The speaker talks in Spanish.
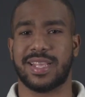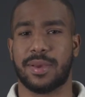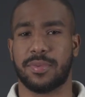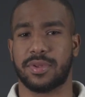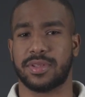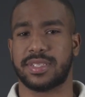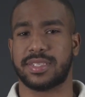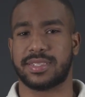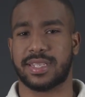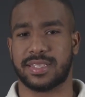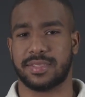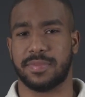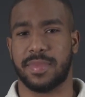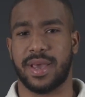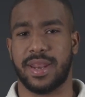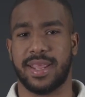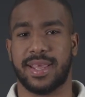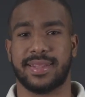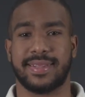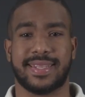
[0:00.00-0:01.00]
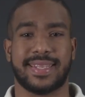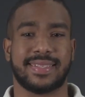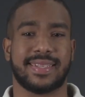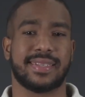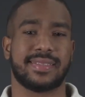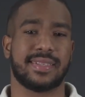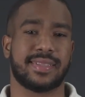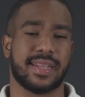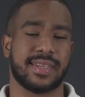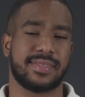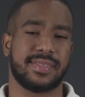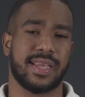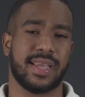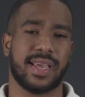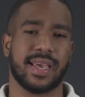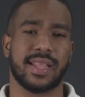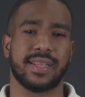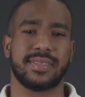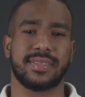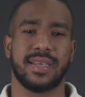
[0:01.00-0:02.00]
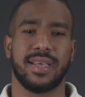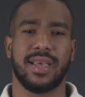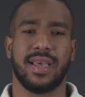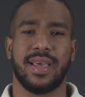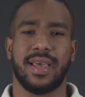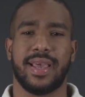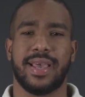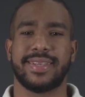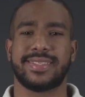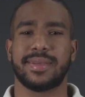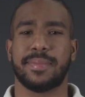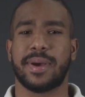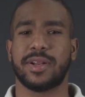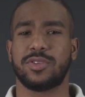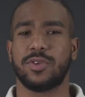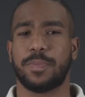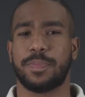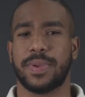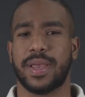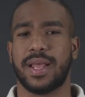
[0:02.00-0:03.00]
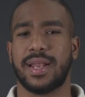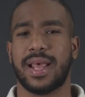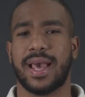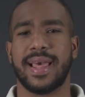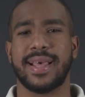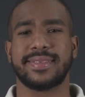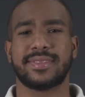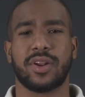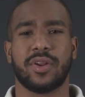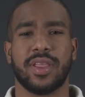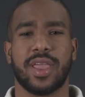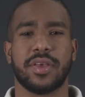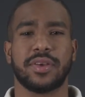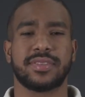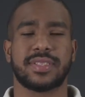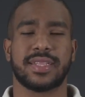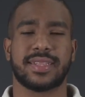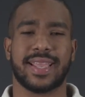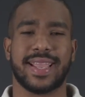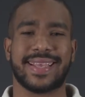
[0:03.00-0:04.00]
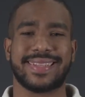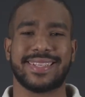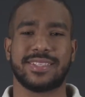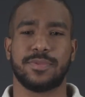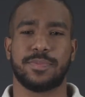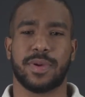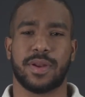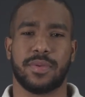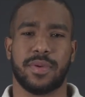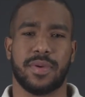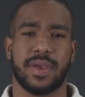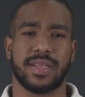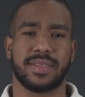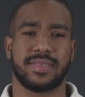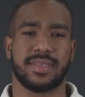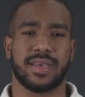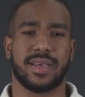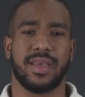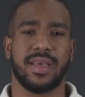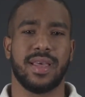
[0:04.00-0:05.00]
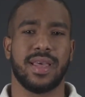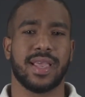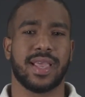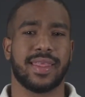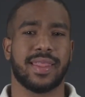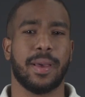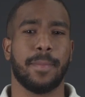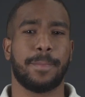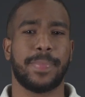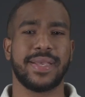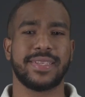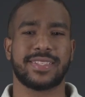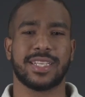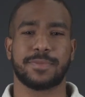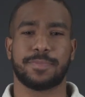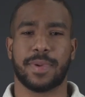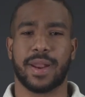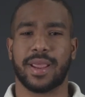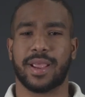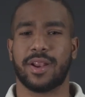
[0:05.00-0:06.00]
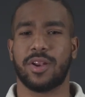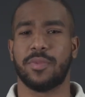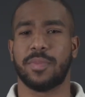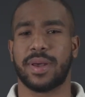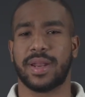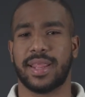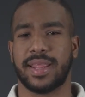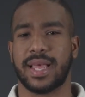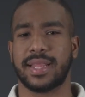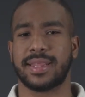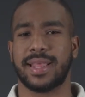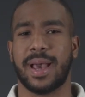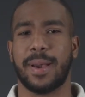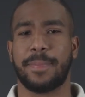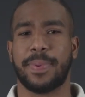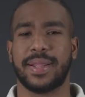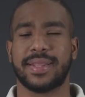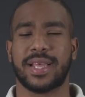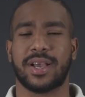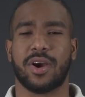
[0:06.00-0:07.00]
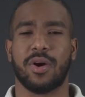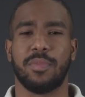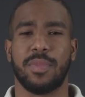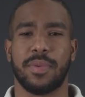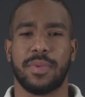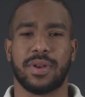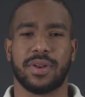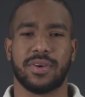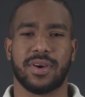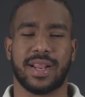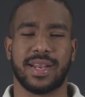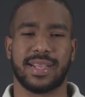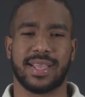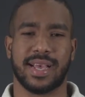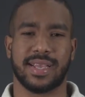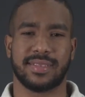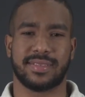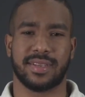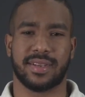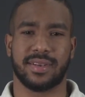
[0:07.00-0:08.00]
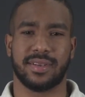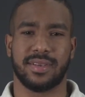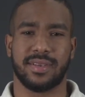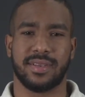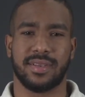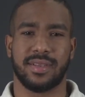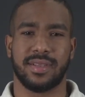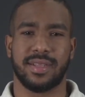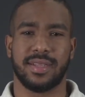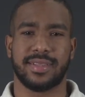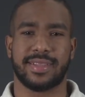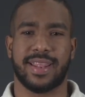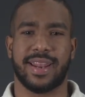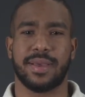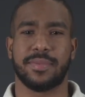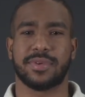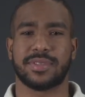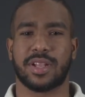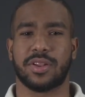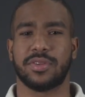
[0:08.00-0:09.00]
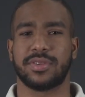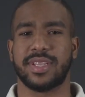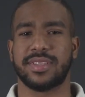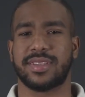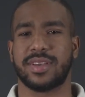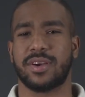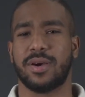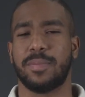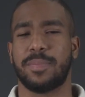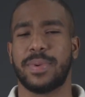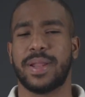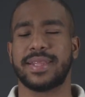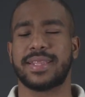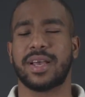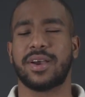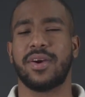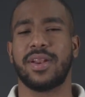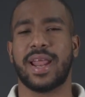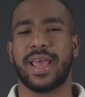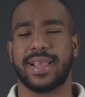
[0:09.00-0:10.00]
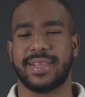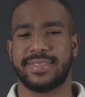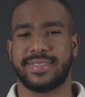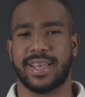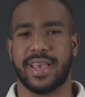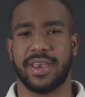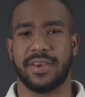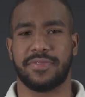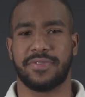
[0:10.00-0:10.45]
diablos de Tasmania desde hace tres décadas, este marsupial ha desarrollado estrategias de supervivencia que dan pistas para que la humanidad aprenda a convivir con el cáncer. Tenemos la noticia completa con la agencia